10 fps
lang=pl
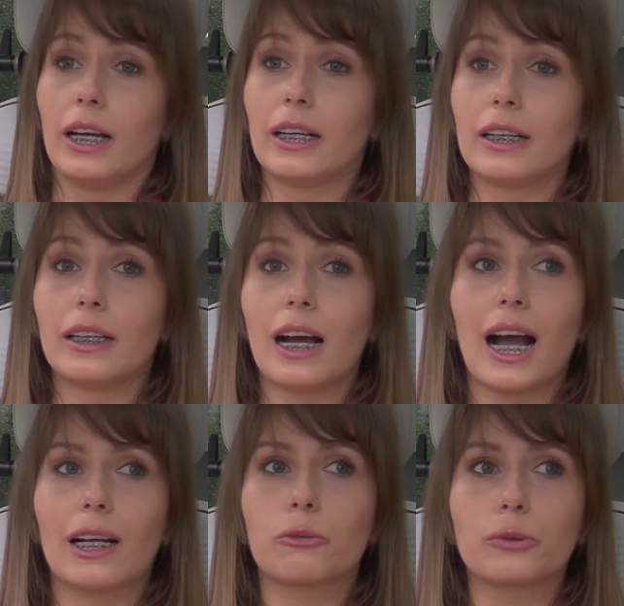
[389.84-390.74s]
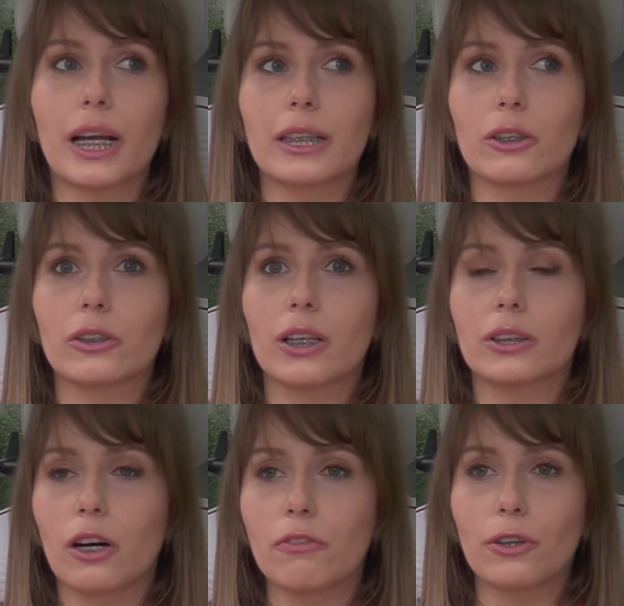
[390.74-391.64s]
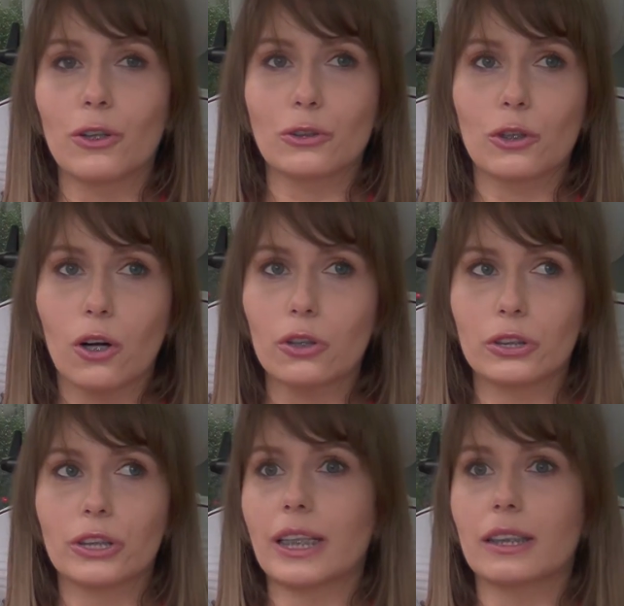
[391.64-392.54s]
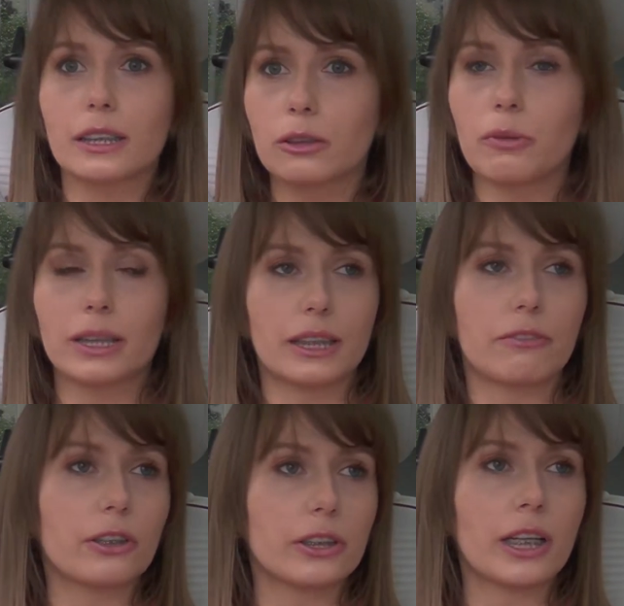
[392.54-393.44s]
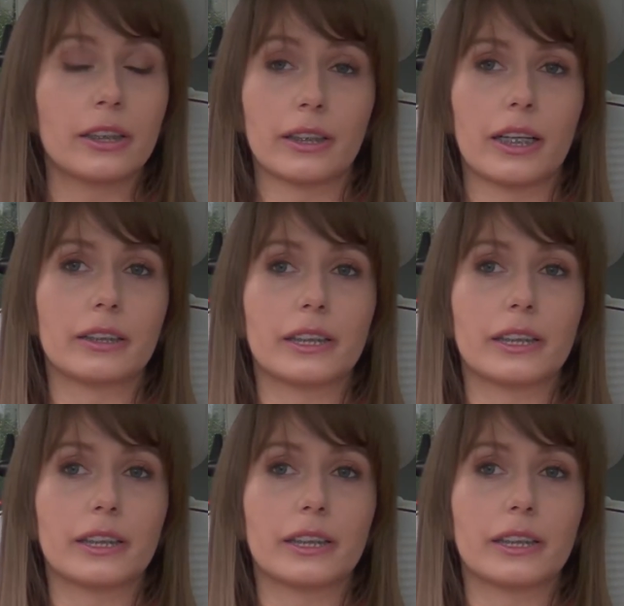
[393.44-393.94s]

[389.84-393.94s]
e, a tutaj dodatkowo dochodzi ta sytuacja wojenna,